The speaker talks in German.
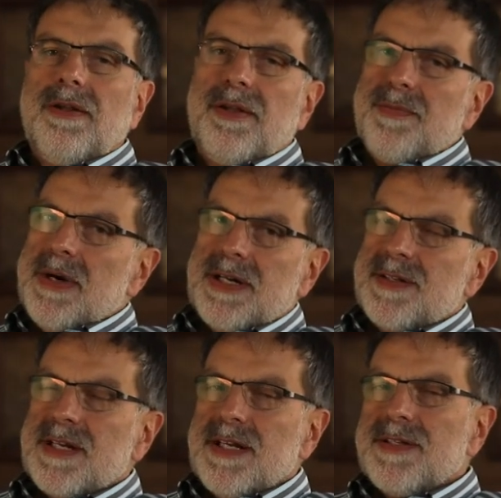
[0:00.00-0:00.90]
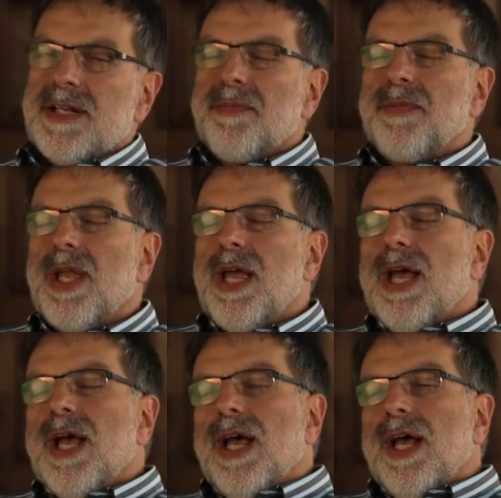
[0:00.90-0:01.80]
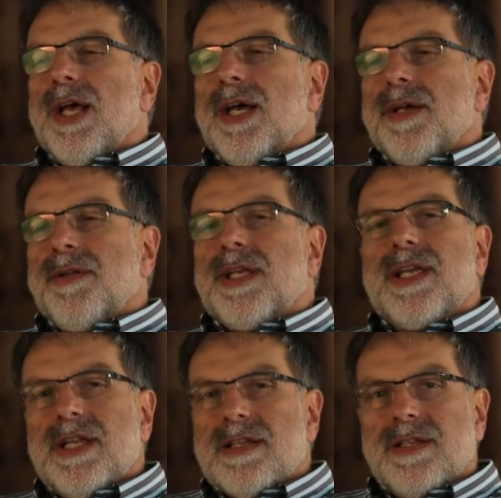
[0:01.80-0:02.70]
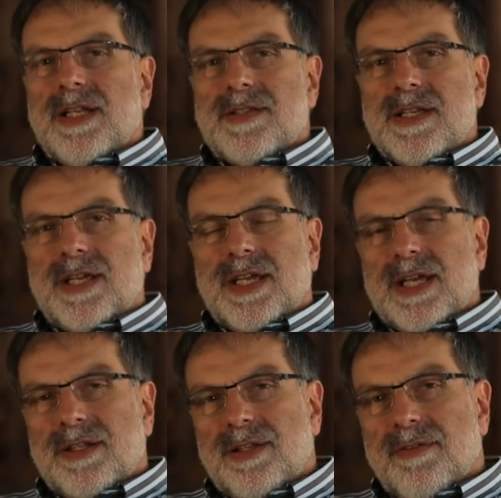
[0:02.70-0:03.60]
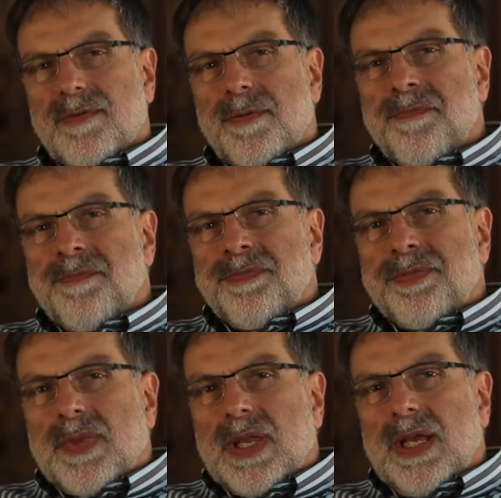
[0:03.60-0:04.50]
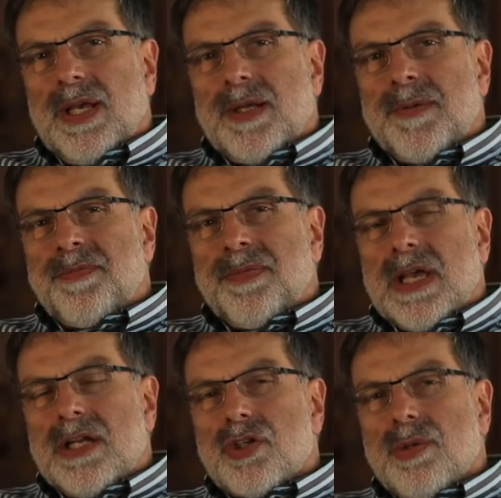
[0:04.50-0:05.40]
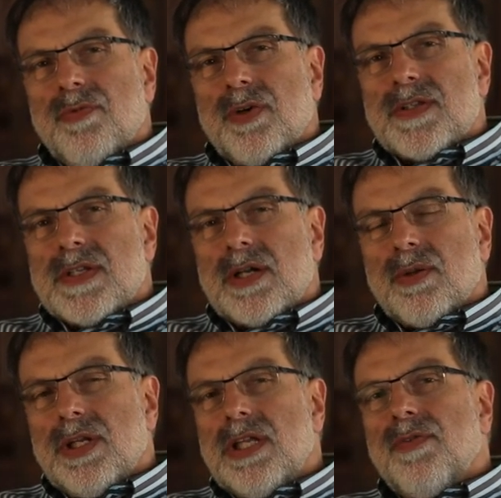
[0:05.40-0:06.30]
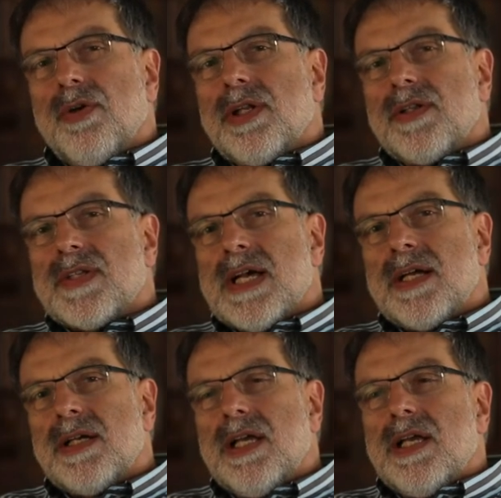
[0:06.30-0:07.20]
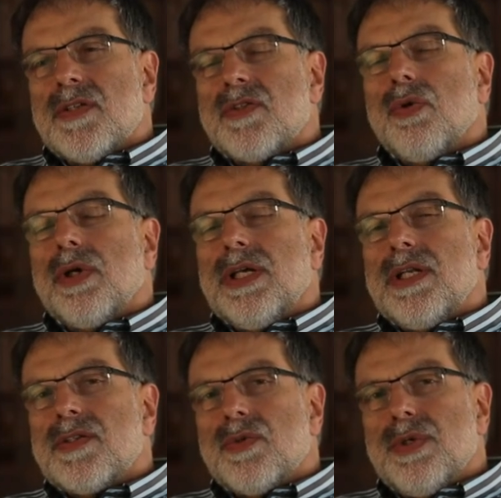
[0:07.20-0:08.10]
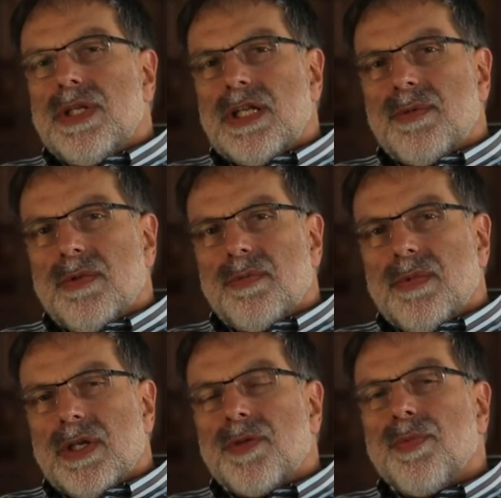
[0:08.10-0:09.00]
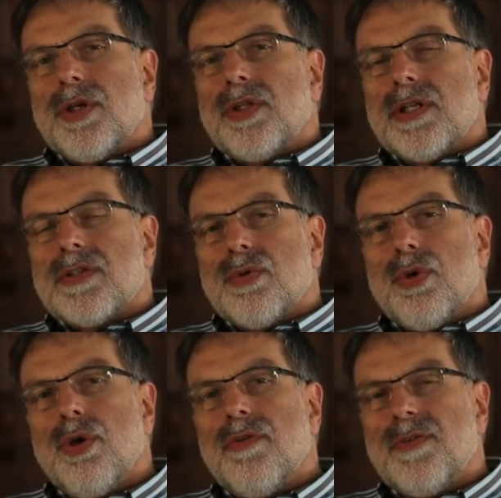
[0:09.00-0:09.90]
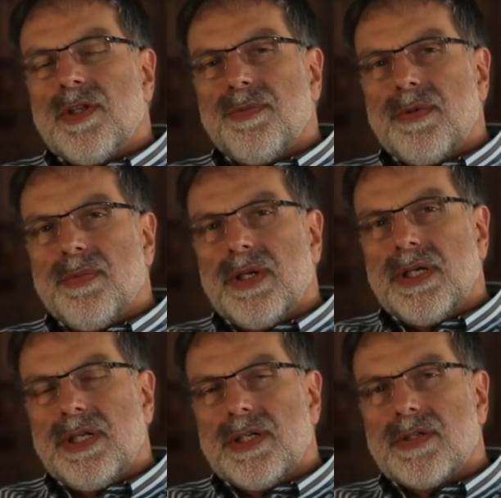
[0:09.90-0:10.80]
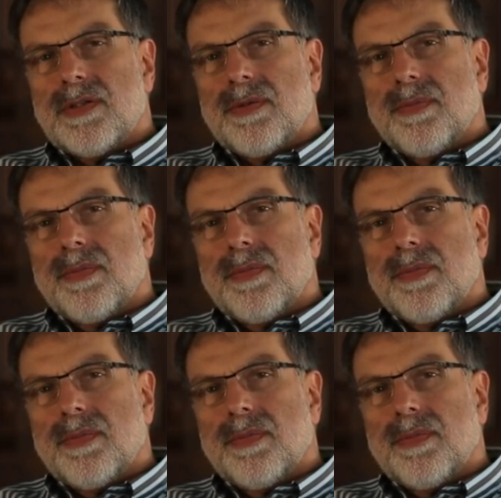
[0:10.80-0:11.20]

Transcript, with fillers: ich mag jetzt keins nennen, äh, die Kinder sind da sehr kreativ, ähm, ein Schimpfwort sagt. Und ich würde sagen, so redest du nicht mit mir. Ich möchte, dass du höflich mit mir redest